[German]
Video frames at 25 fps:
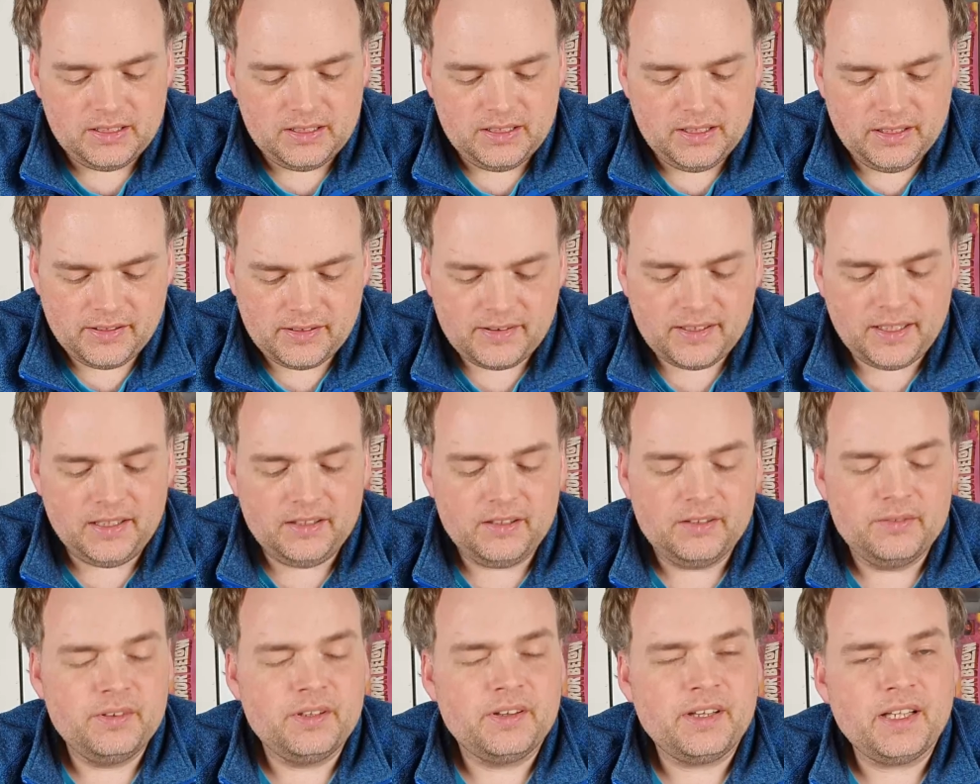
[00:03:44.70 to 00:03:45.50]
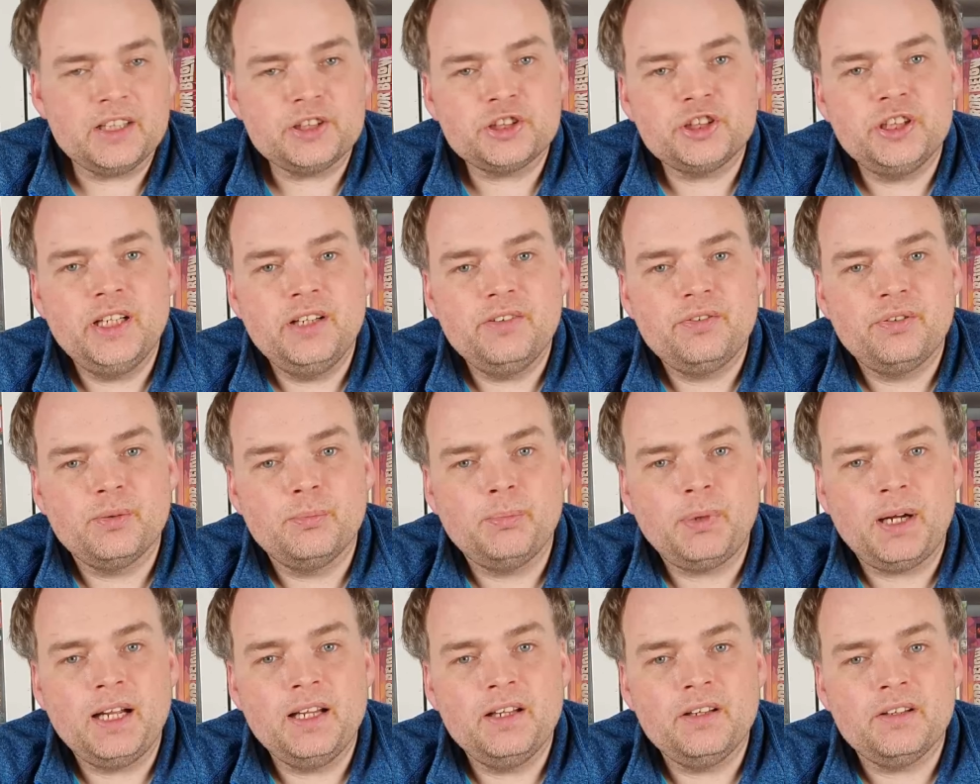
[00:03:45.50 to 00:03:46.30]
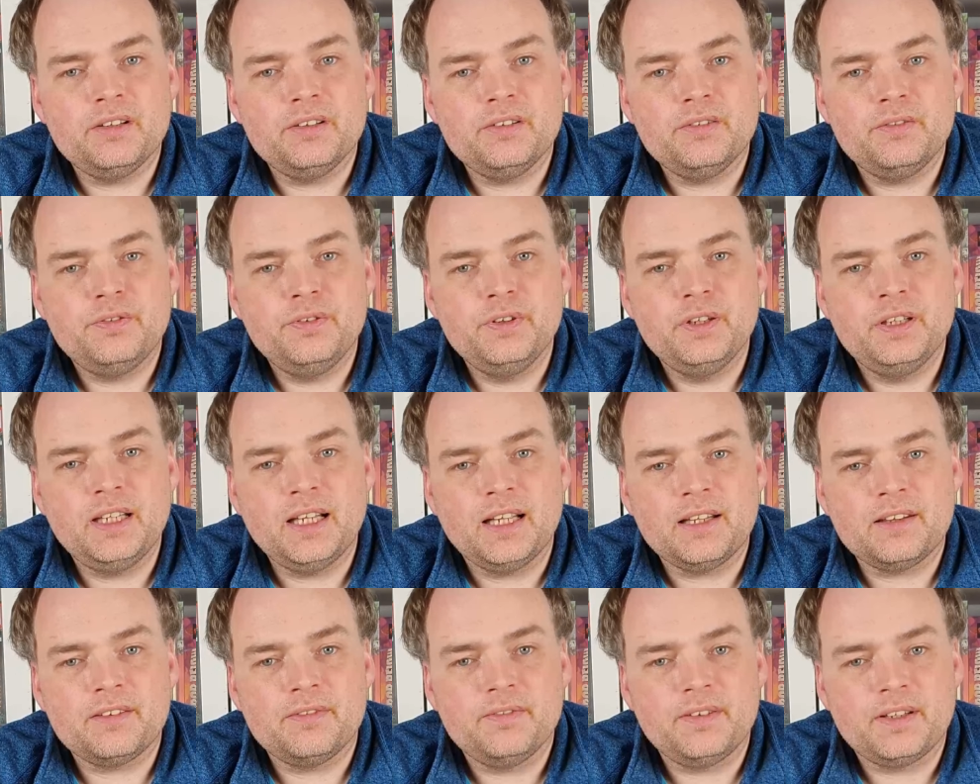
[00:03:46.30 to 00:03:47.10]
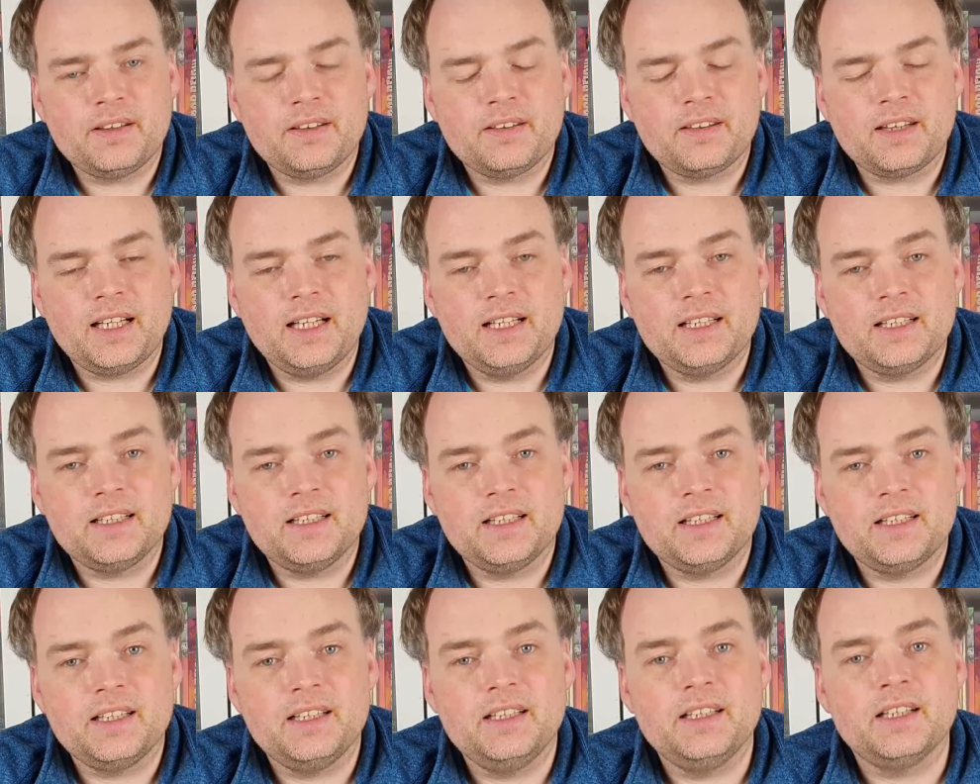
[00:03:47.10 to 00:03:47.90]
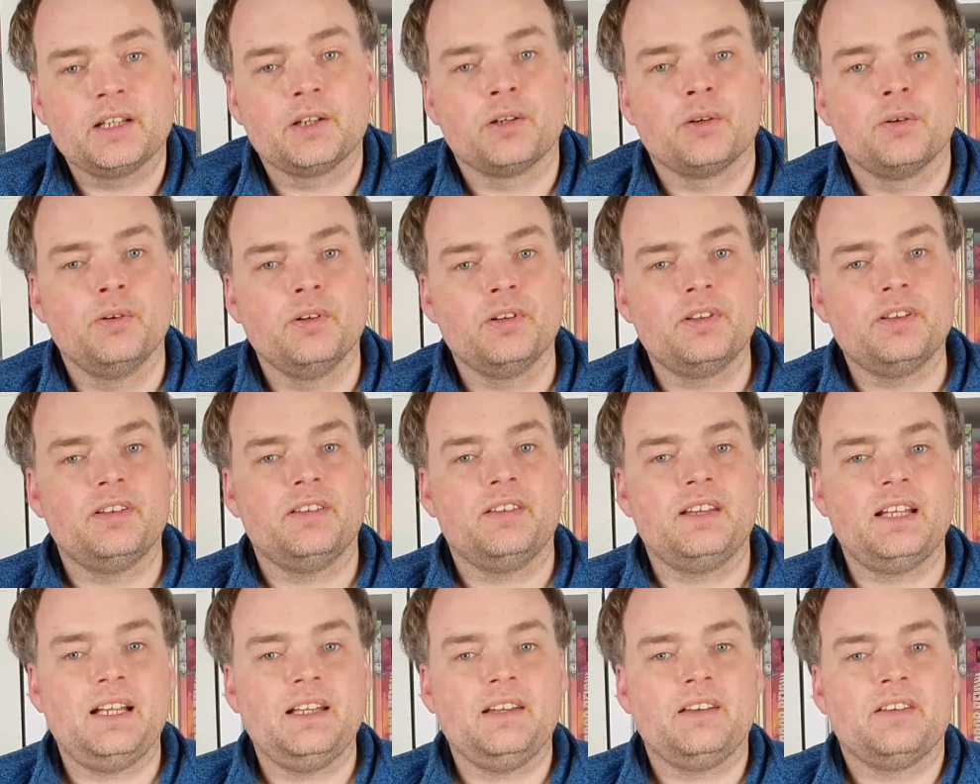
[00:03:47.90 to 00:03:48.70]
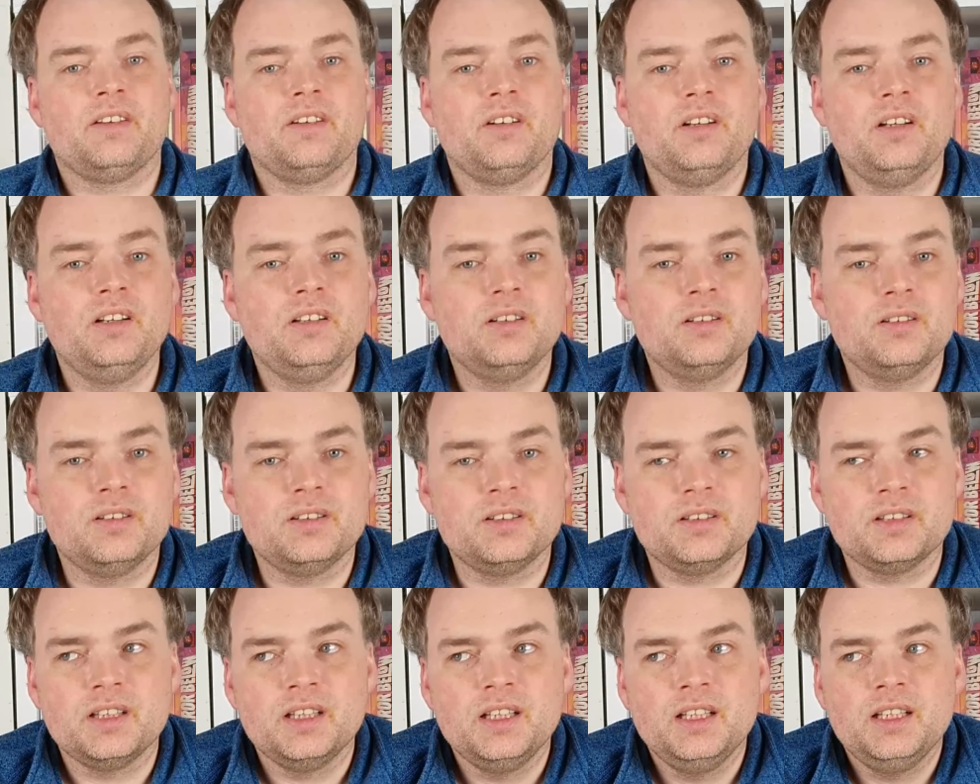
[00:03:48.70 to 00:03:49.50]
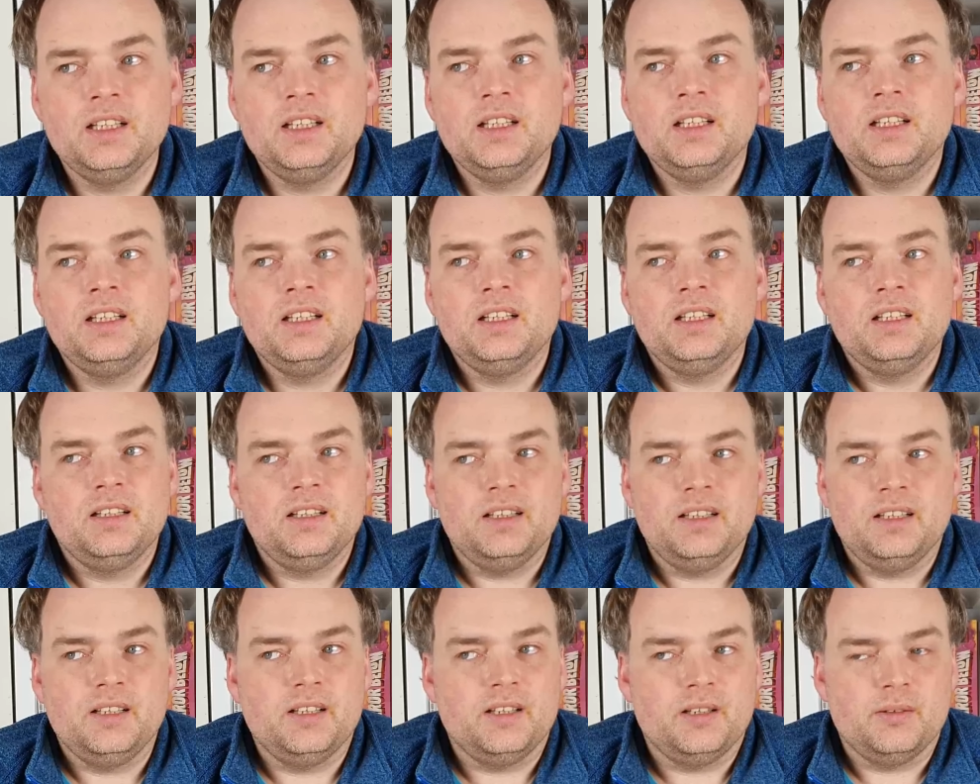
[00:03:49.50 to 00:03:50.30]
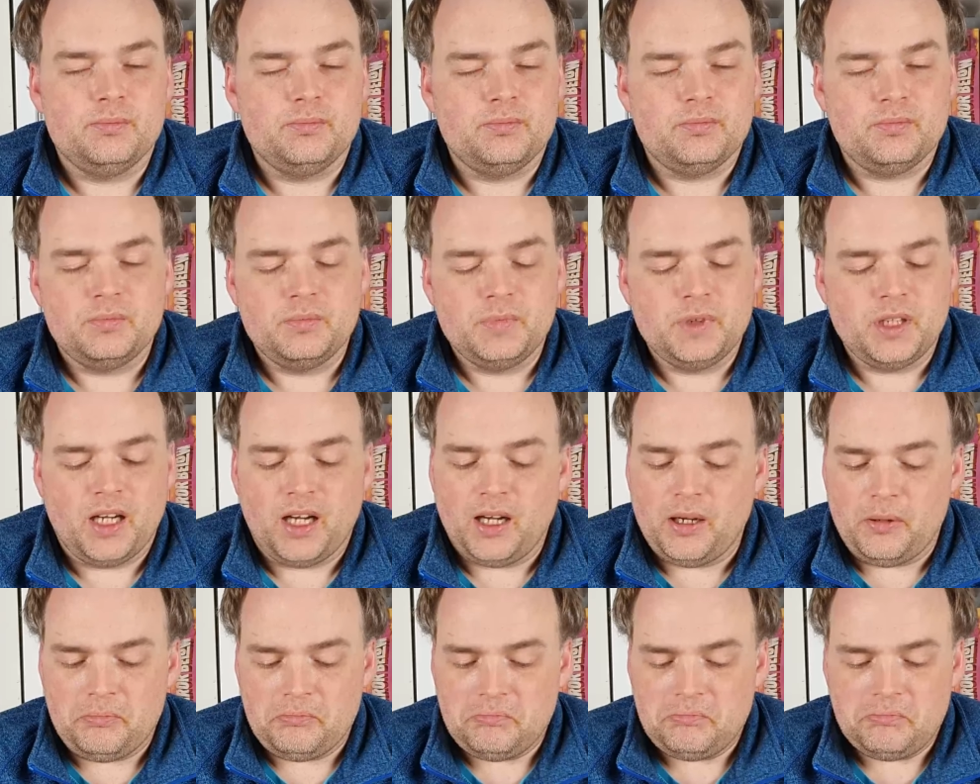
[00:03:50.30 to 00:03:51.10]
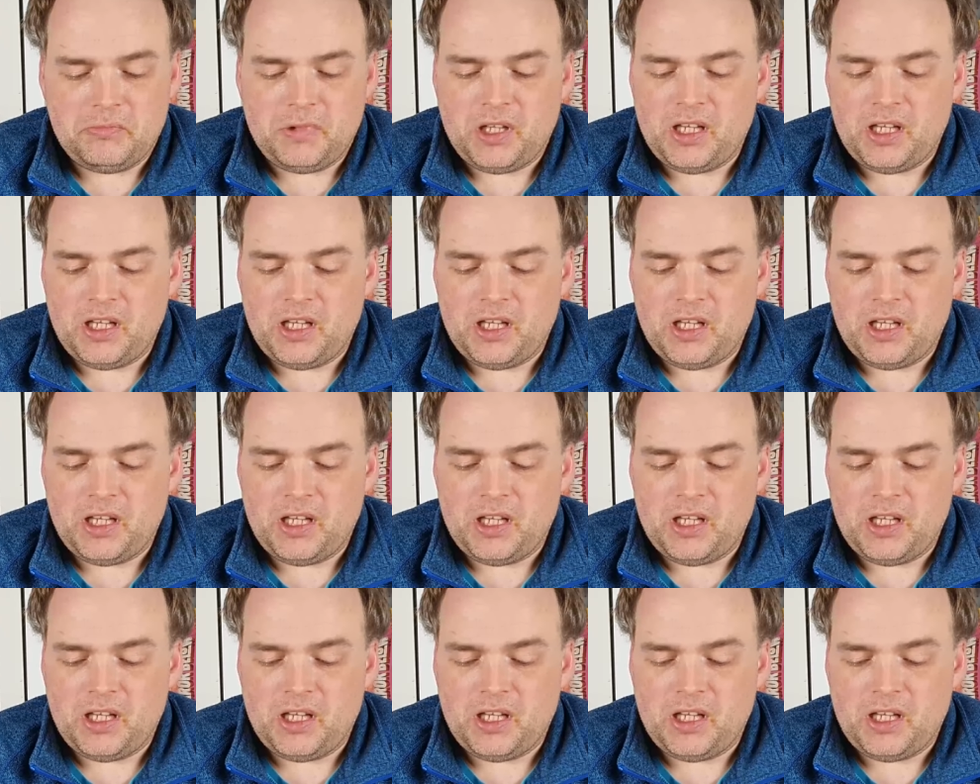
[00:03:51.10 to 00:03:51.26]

ist es dann irgendwie sehr schnell vorbei für das, was es eigentlich in der Größe sein soll. Und ähm, ja,